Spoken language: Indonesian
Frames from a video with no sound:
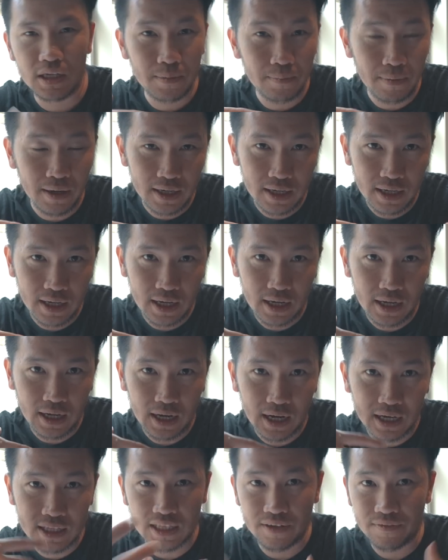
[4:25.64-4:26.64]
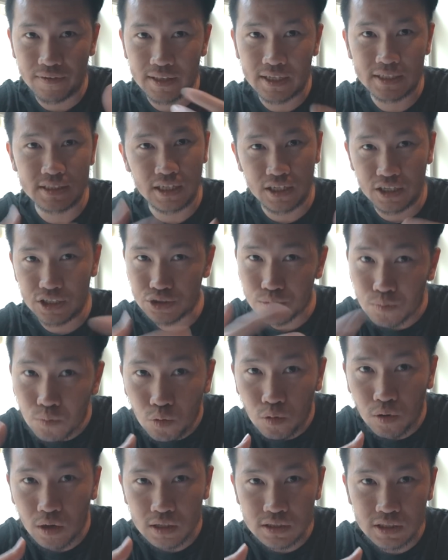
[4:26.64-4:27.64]
Dimana aktivitas ini
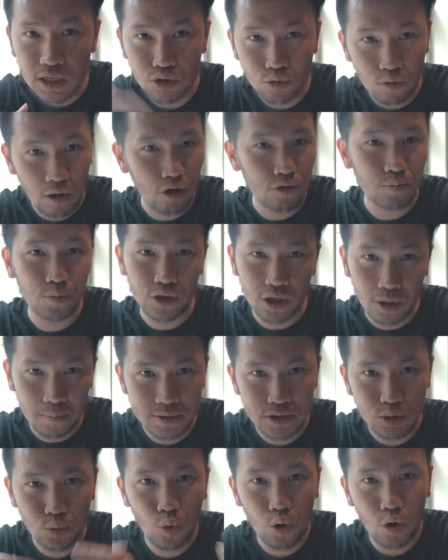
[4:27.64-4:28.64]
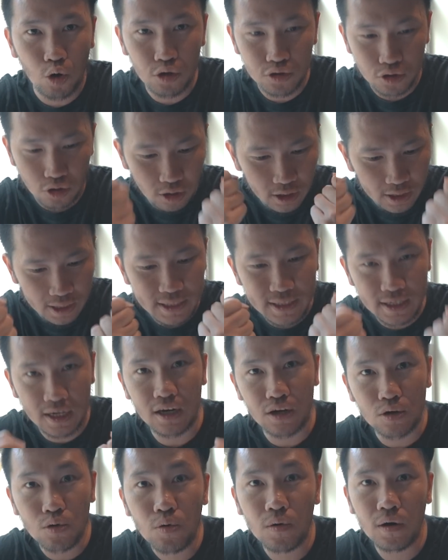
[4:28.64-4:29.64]
semua, satu output yang bisa gue kontrol di
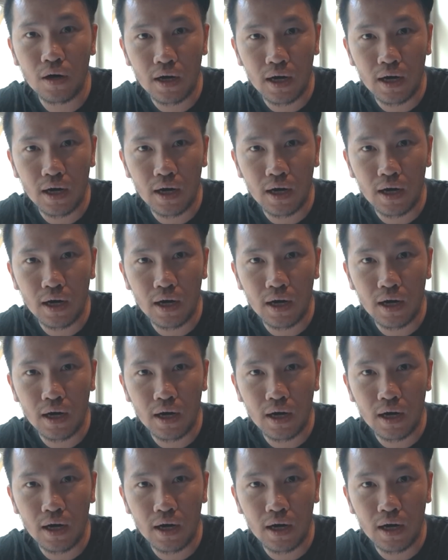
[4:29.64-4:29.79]
tangan gue